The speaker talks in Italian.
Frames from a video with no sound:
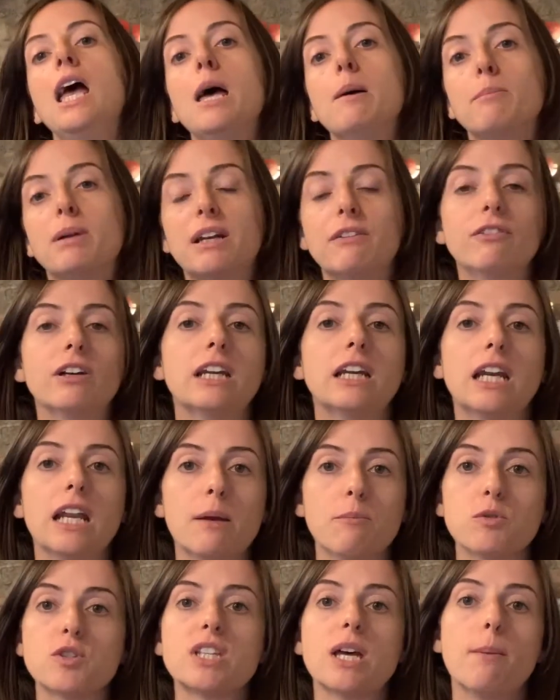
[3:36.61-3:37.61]

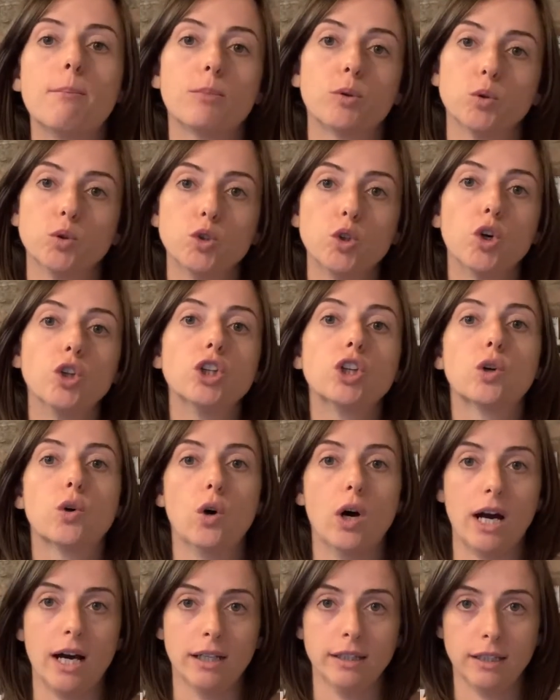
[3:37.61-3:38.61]
Preferiremo sempre un tonico
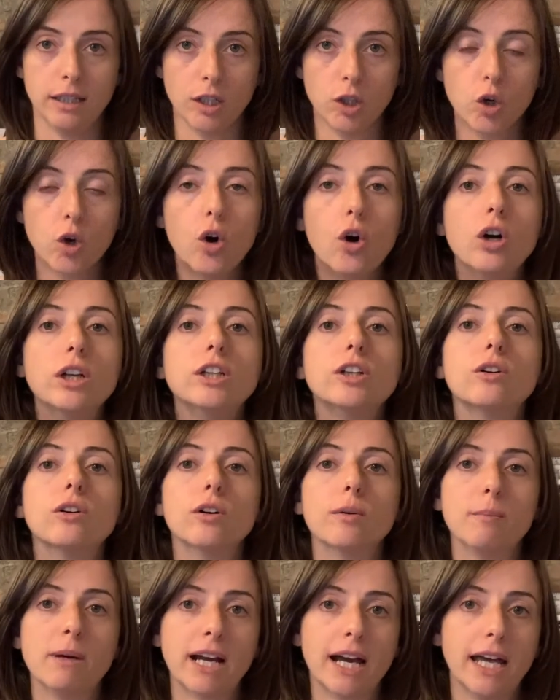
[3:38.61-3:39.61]

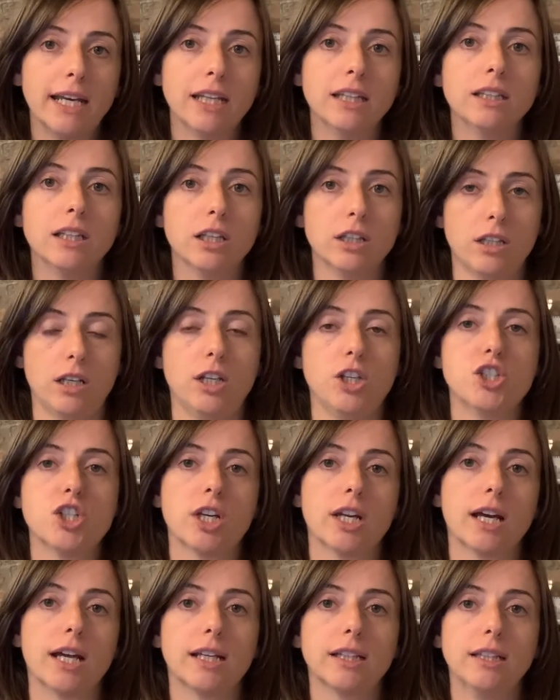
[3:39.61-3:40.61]
analcolico, magari andando a
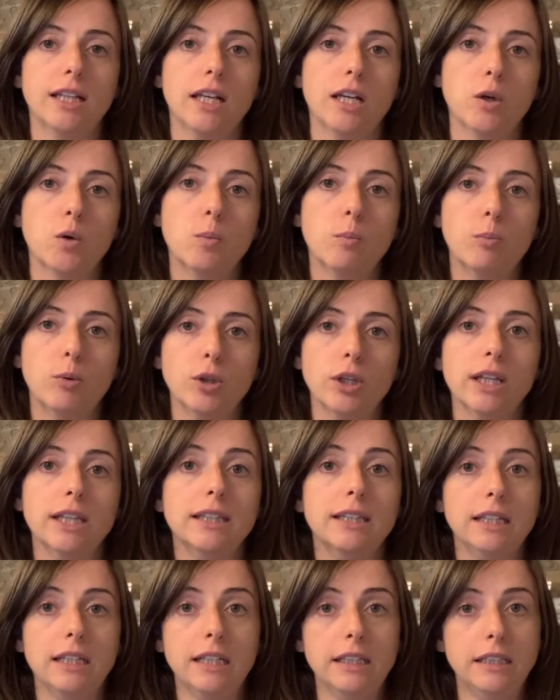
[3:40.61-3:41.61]
ricercare delle
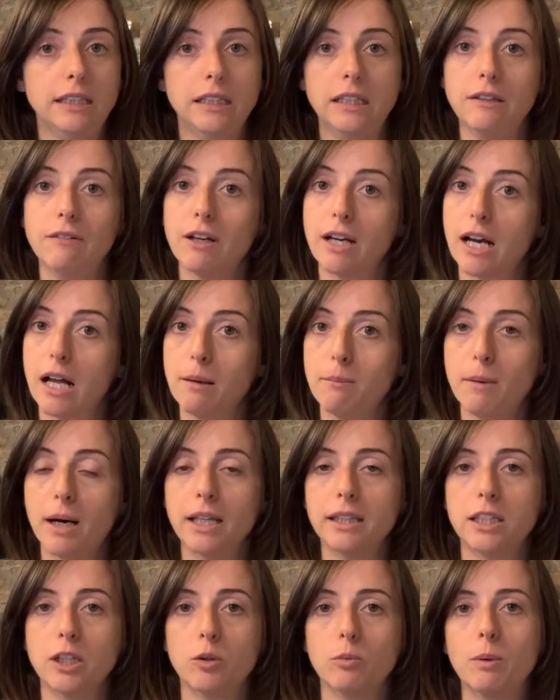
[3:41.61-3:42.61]
componenti lenitive
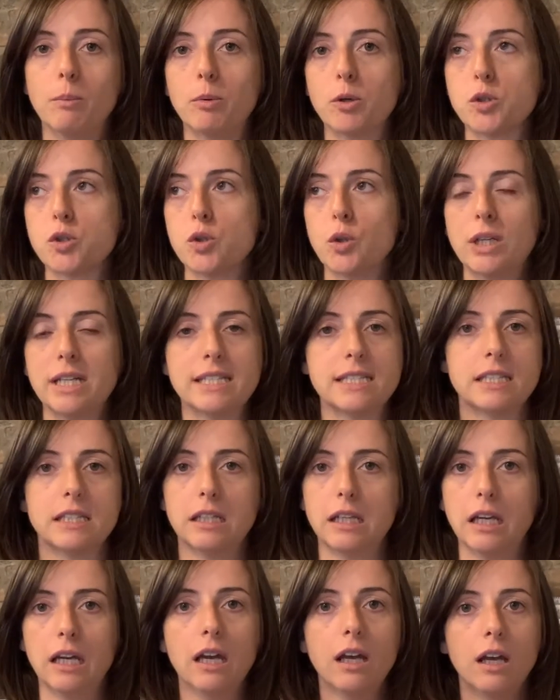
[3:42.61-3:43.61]
calmanti come possono
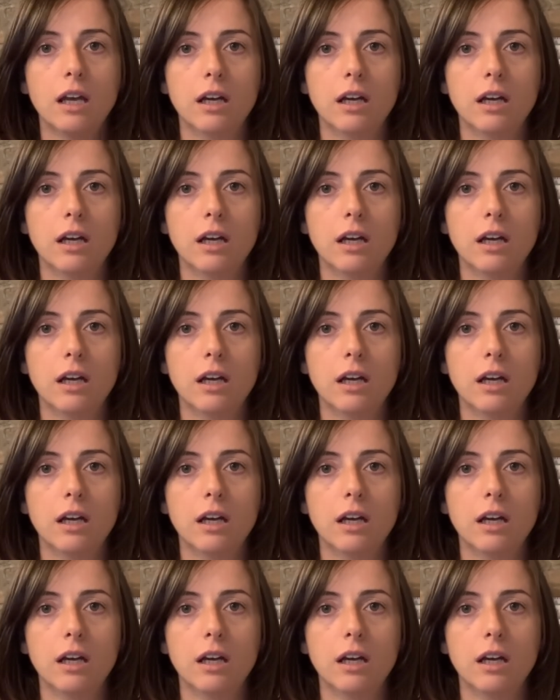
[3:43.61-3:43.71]
essere